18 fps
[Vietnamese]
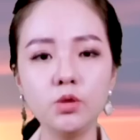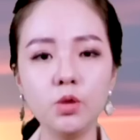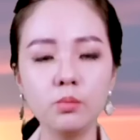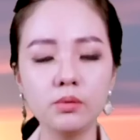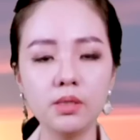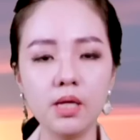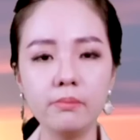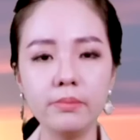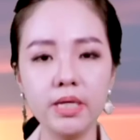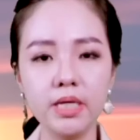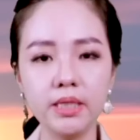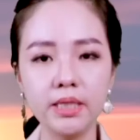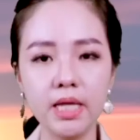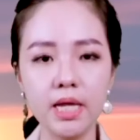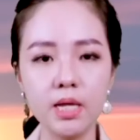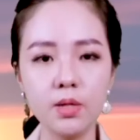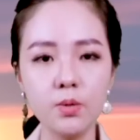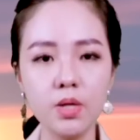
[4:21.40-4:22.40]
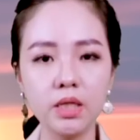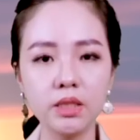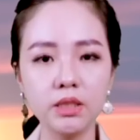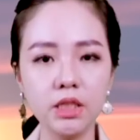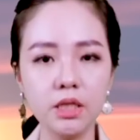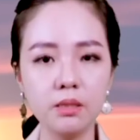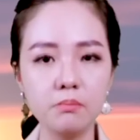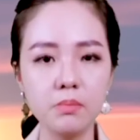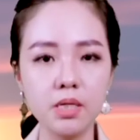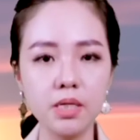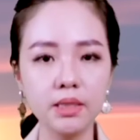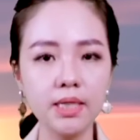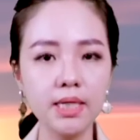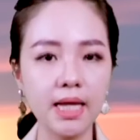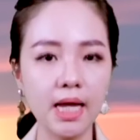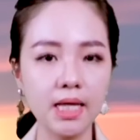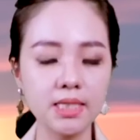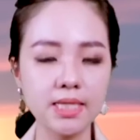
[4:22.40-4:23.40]
Trung tâm Y tế huyện Chợ Mới,
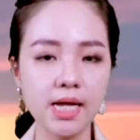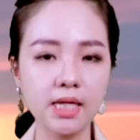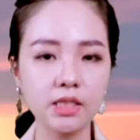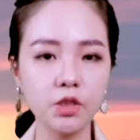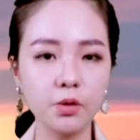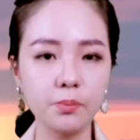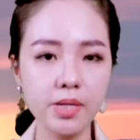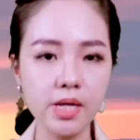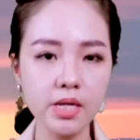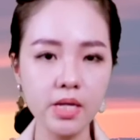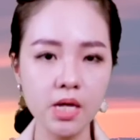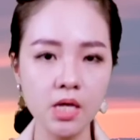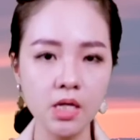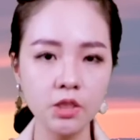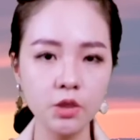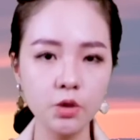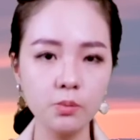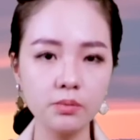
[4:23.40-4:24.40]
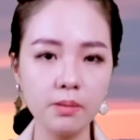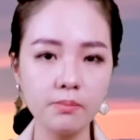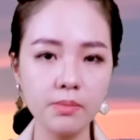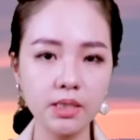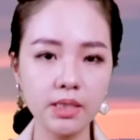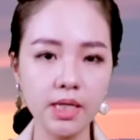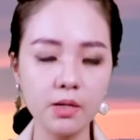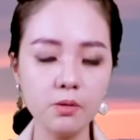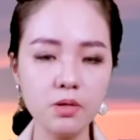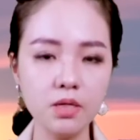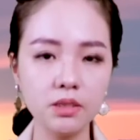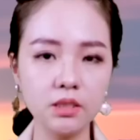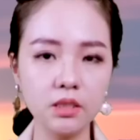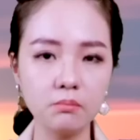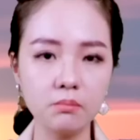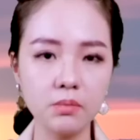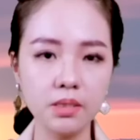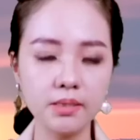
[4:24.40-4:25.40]
tỉnh An Giang cho biết, Trung tâm Y tế huyện
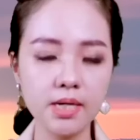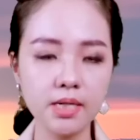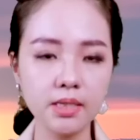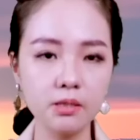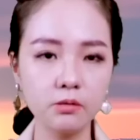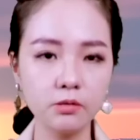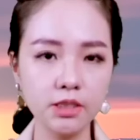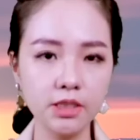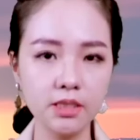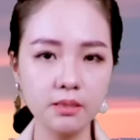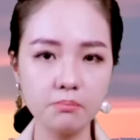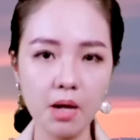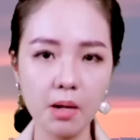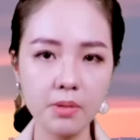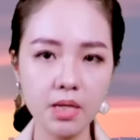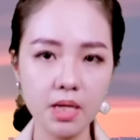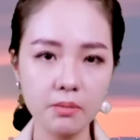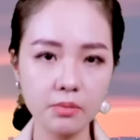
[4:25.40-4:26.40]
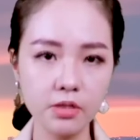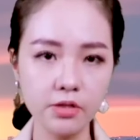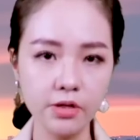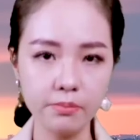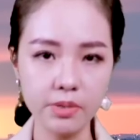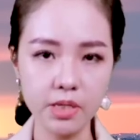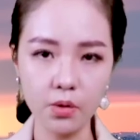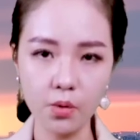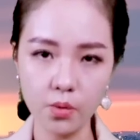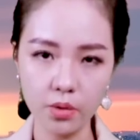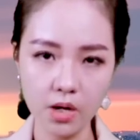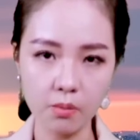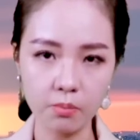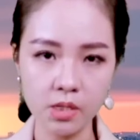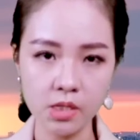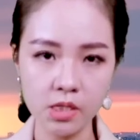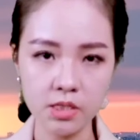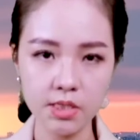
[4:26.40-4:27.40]
Chợ Mới đang điều trị ba mươi lăm người bị ngộ độc
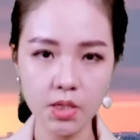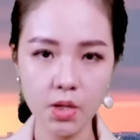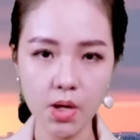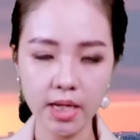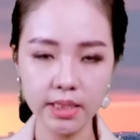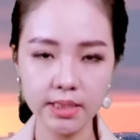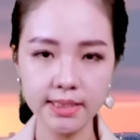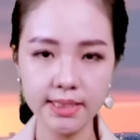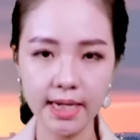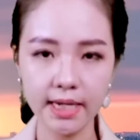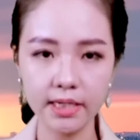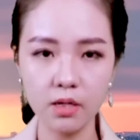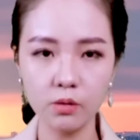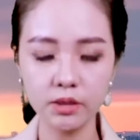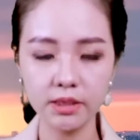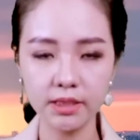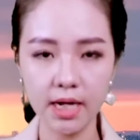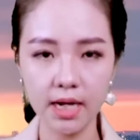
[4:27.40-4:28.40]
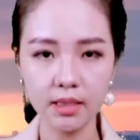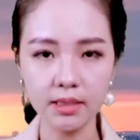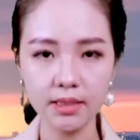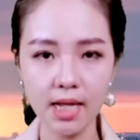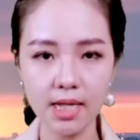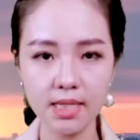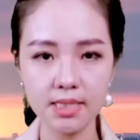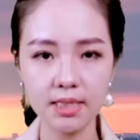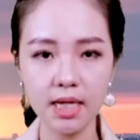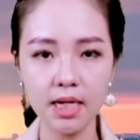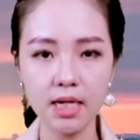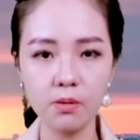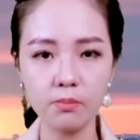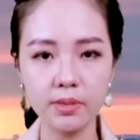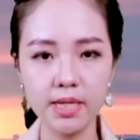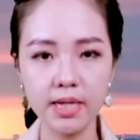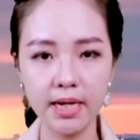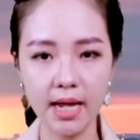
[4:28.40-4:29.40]
do ăn chè đậu trắng tại xã
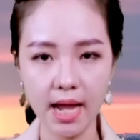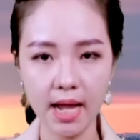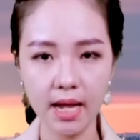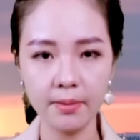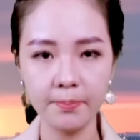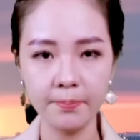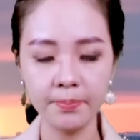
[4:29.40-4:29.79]
Long Điền A.